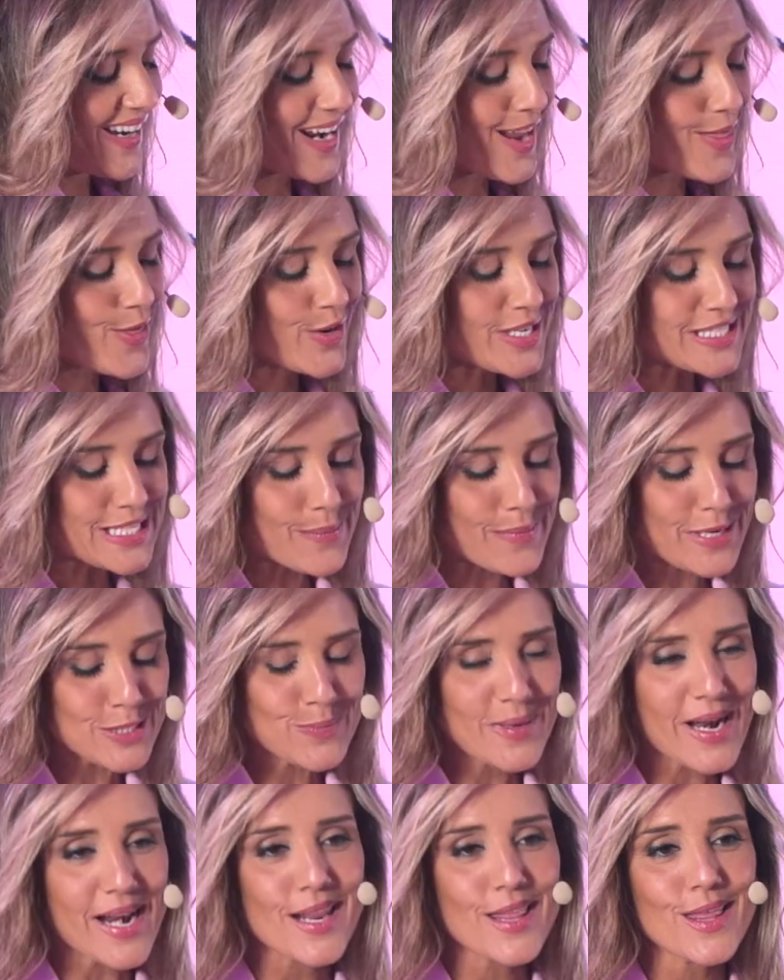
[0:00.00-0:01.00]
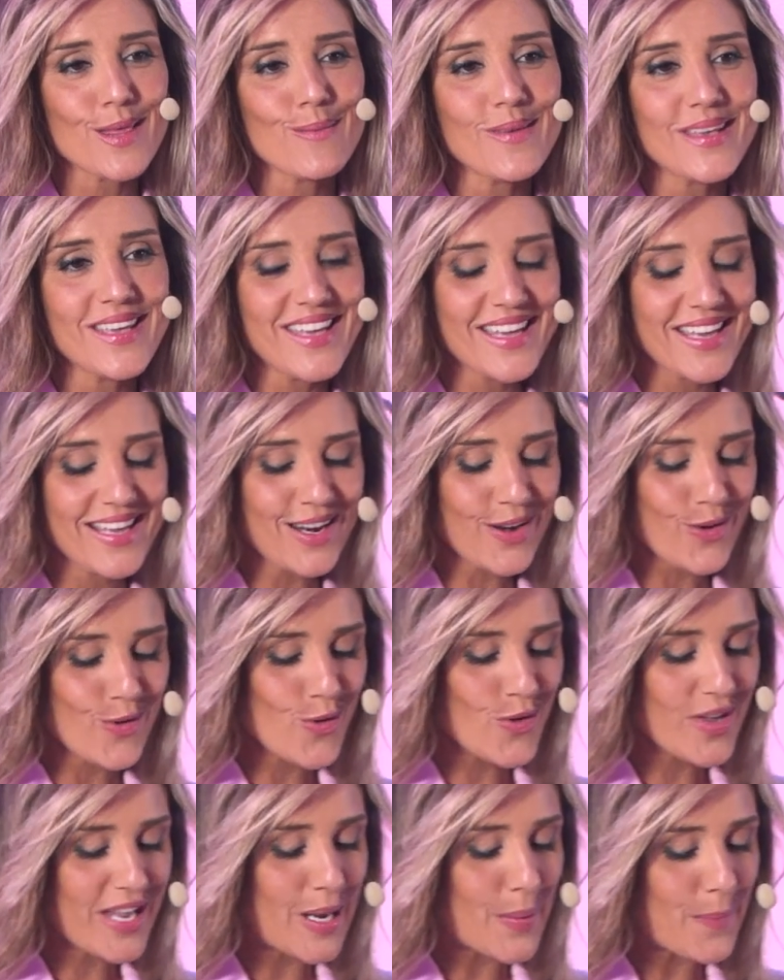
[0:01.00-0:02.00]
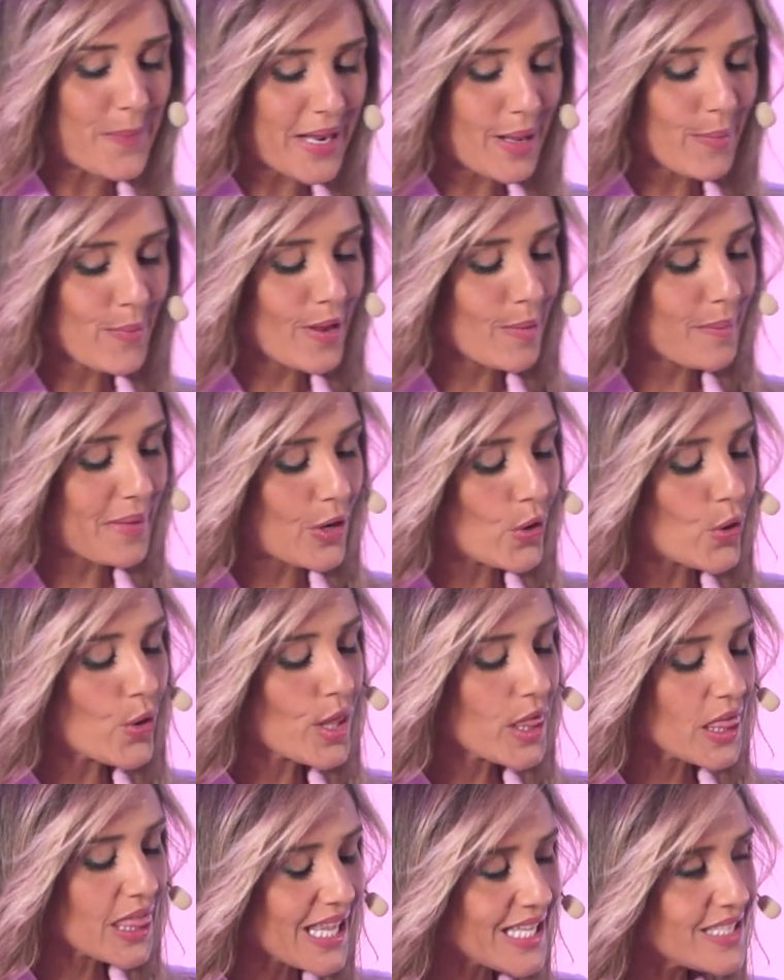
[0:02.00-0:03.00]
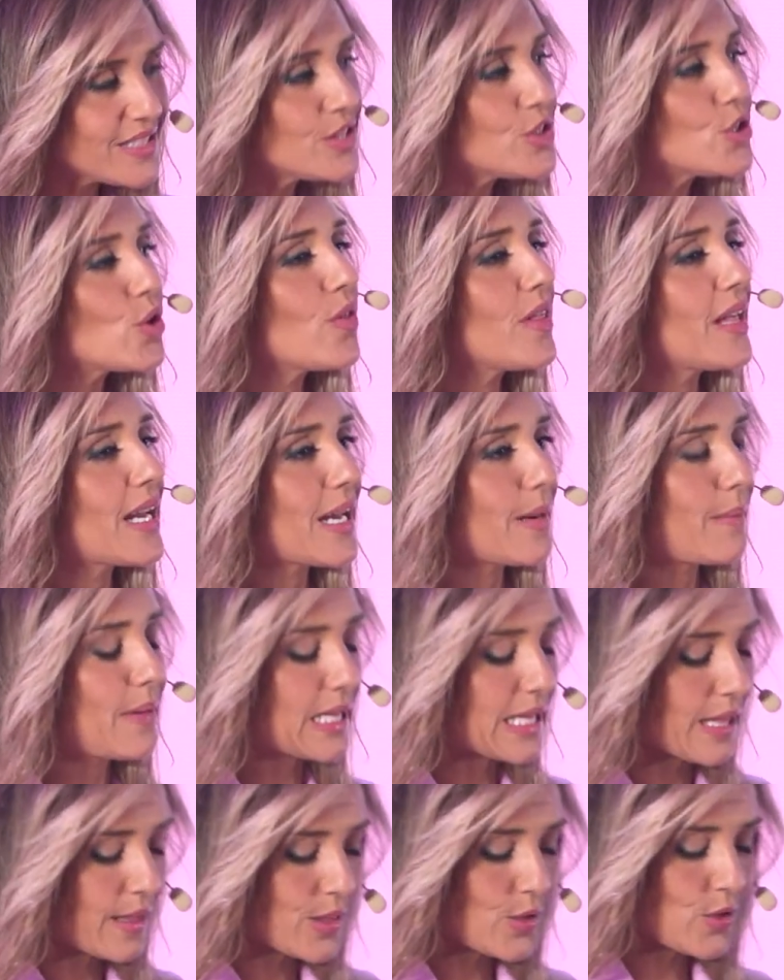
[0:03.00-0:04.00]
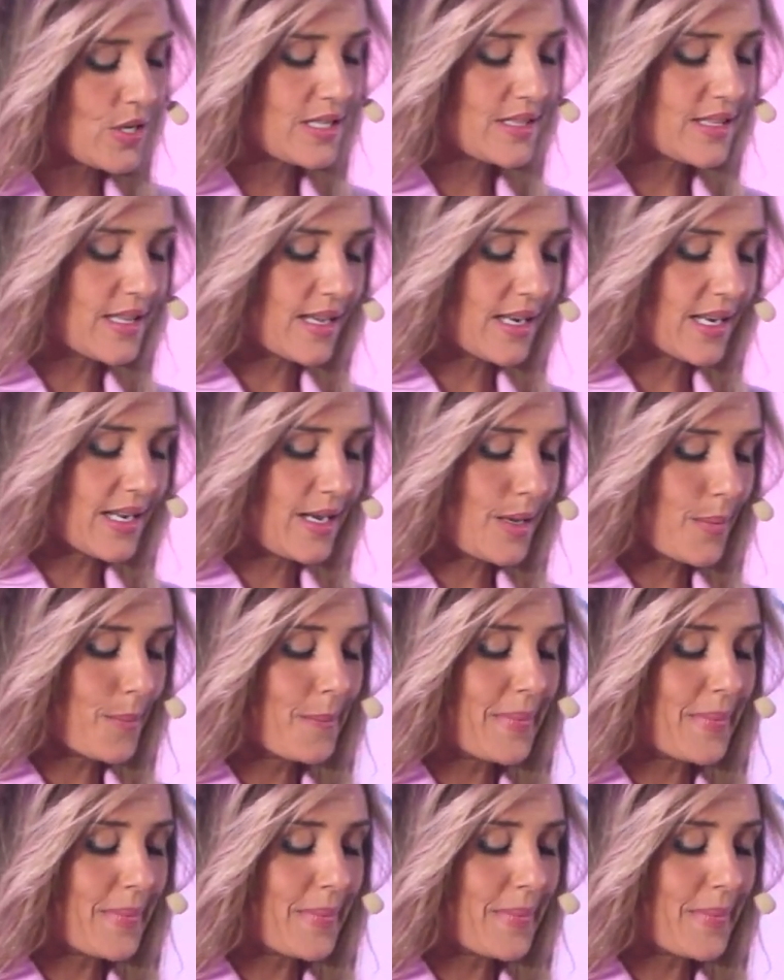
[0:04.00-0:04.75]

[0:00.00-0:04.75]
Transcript: Razones de más para recibir hoy el premio al mejor centro de rehabilitación integral,